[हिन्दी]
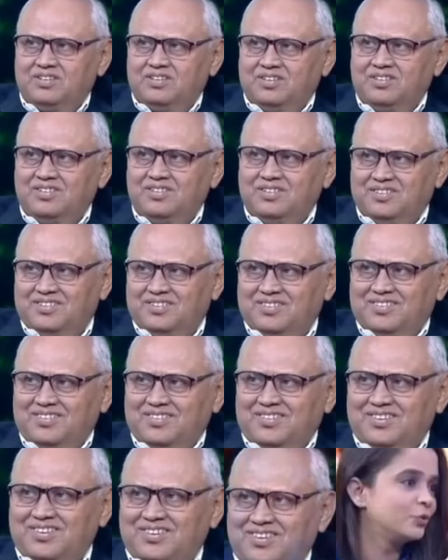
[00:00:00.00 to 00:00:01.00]
ने भी कहा कि
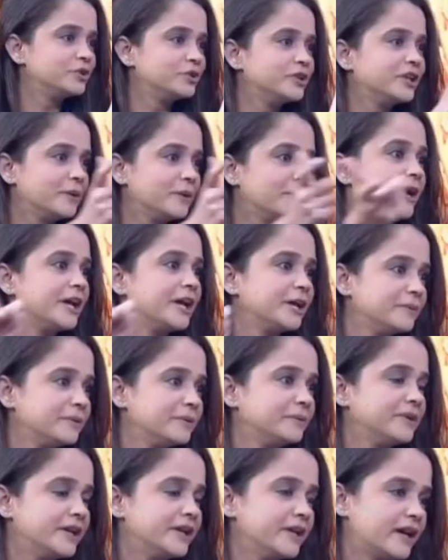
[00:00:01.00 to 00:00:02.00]
नरेंद्र मोदी के बारे
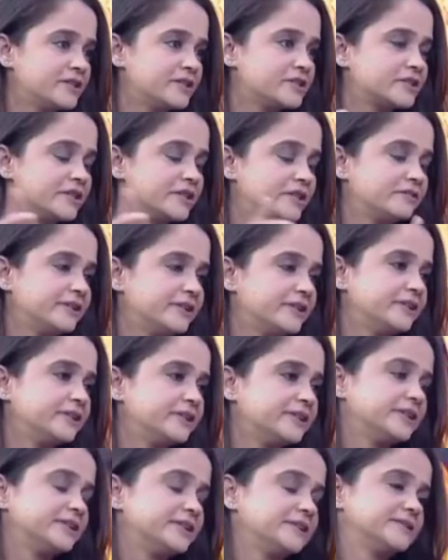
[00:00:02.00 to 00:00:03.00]
में भी है आज का
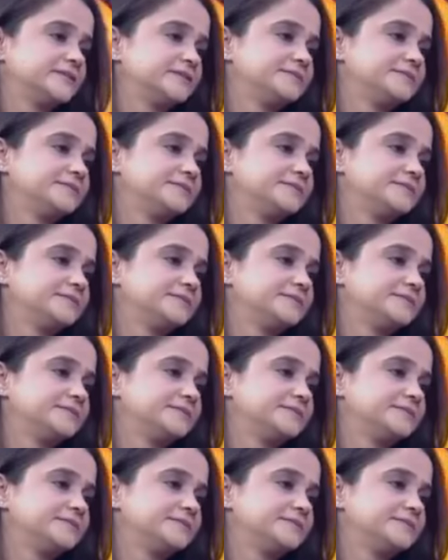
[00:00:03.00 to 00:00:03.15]
इवेंट